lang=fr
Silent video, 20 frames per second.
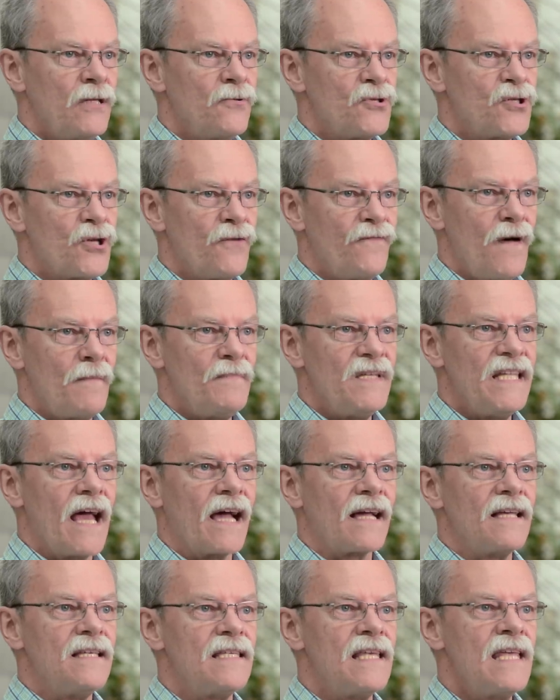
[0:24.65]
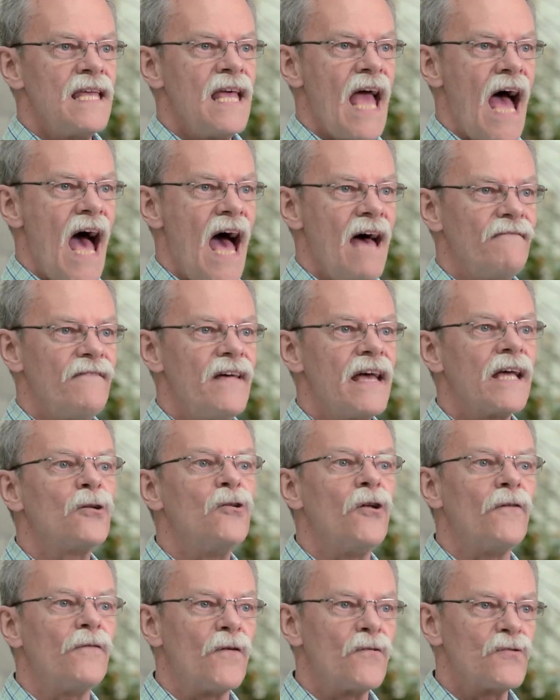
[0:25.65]
de se familiariser avec
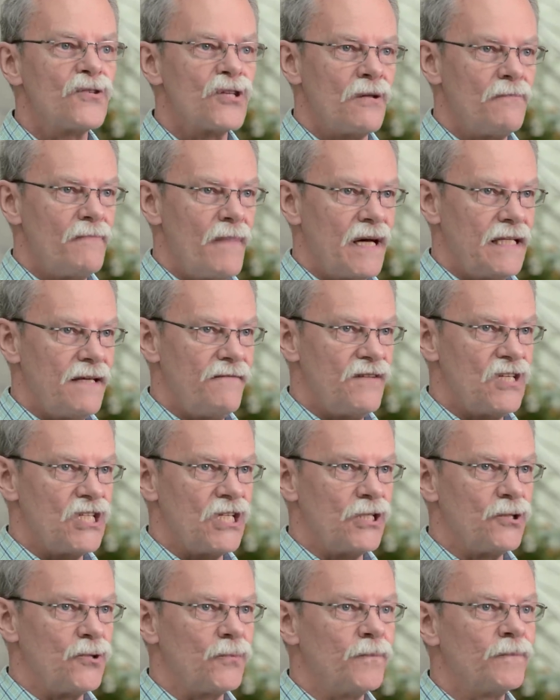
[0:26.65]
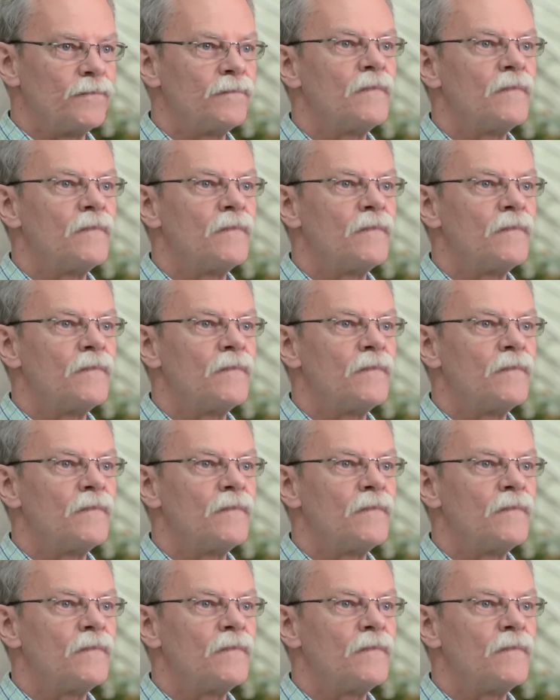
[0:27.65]
le fonctionnement des végétaux.